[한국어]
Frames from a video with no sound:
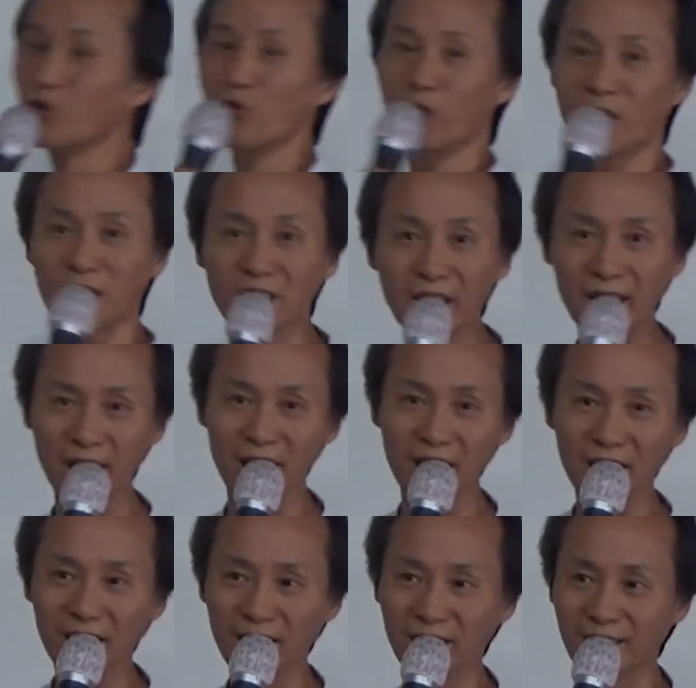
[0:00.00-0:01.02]

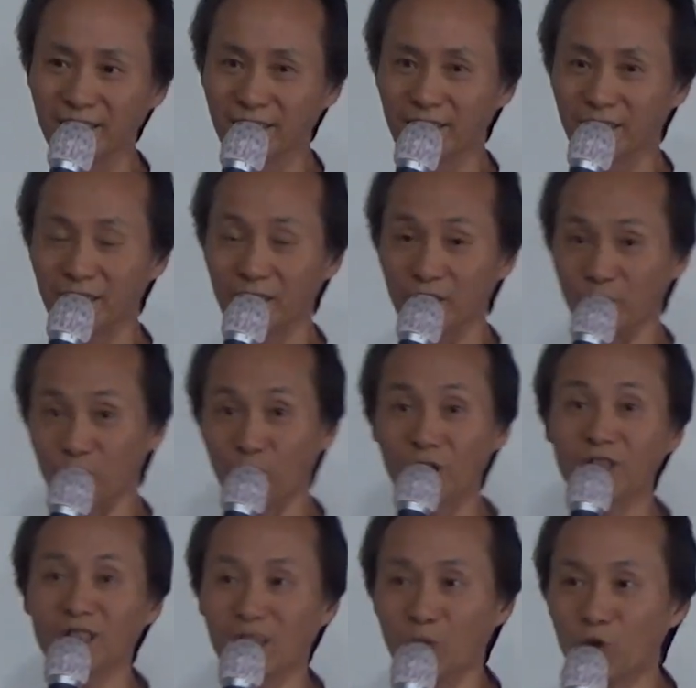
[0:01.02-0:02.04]
쪼개는데
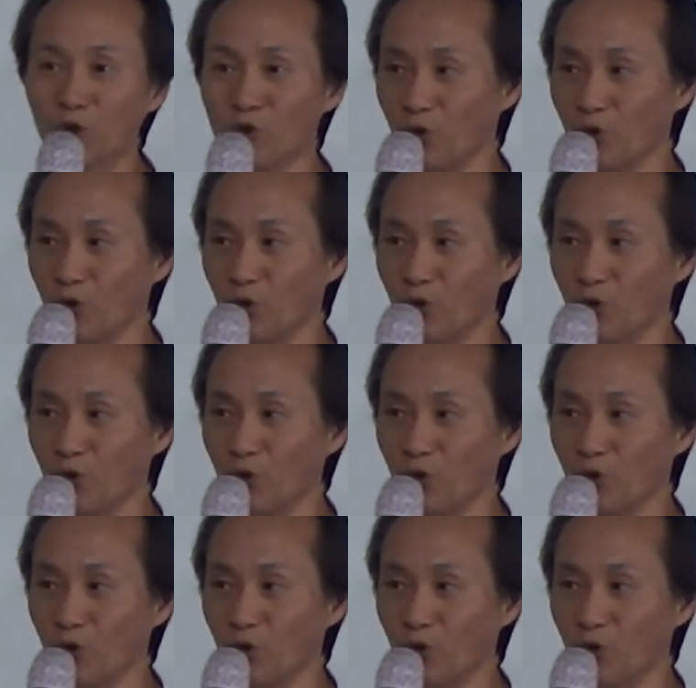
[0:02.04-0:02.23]
쪼갤 때 나무를